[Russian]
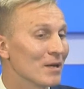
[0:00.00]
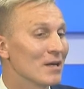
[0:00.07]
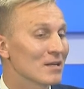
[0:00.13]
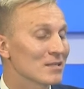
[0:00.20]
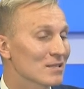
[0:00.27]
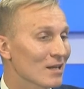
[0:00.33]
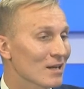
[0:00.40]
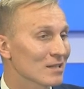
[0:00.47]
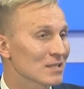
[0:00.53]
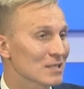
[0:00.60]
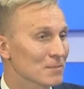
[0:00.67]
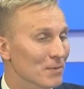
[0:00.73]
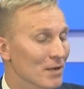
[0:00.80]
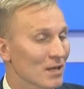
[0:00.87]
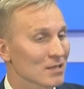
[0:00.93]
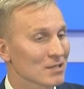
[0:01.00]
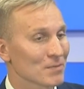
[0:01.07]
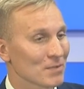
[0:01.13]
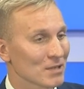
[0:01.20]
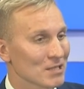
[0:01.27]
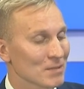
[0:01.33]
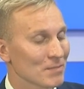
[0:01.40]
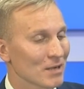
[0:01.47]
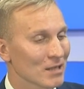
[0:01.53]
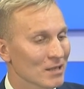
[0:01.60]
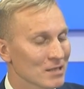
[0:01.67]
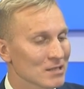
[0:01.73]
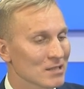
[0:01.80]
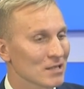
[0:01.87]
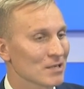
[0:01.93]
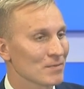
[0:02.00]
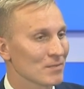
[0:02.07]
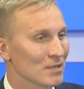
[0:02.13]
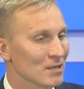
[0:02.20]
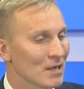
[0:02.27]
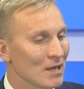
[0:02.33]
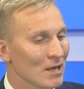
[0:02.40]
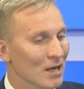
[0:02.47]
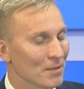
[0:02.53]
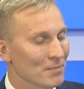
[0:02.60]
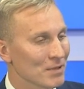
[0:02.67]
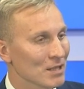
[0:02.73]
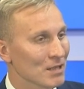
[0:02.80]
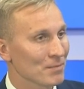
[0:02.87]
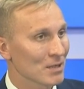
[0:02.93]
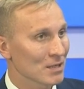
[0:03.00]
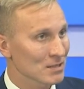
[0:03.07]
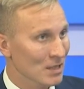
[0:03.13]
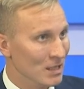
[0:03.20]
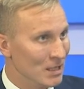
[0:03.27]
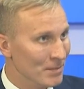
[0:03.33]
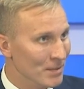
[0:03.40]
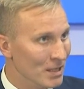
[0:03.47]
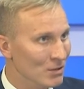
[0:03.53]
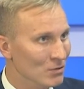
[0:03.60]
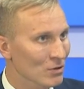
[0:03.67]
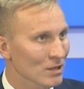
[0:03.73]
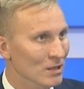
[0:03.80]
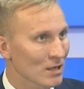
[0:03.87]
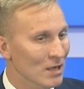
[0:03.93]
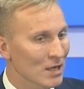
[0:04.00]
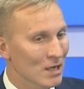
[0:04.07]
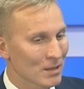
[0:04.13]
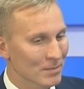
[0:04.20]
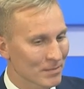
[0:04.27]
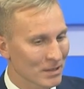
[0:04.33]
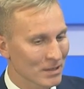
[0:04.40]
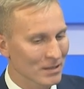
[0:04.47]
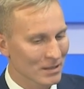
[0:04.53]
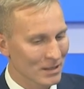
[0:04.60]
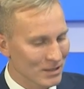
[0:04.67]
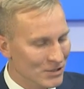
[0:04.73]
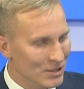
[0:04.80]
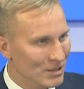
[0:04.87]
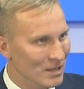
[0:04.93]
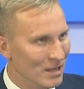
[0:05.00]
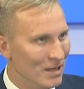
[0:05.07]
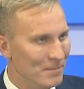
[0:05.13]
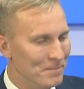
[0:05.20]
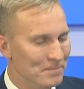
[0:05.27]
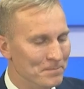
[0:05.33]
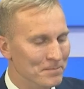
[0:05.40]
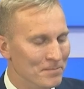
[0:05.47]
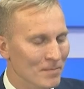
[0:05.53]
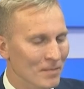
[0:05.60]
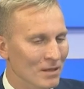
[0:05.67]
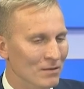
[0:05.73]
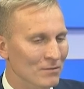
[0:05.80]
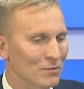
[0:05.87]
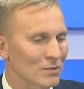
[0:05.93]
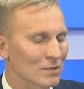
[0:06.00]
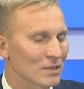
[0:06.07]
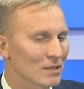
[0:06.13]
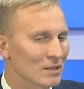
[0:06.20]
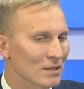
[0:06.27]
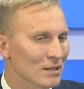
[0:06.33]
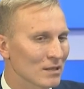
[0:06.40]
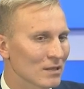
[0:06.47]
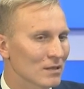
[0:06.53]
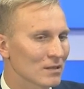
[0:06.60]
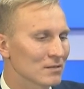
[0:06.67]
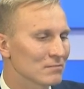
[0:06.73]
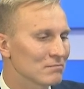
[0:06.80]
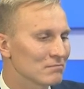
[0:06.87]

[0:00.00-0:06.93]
стараться справиться максимально с этими обильными осадками, которые мы ожидаем. Вот. И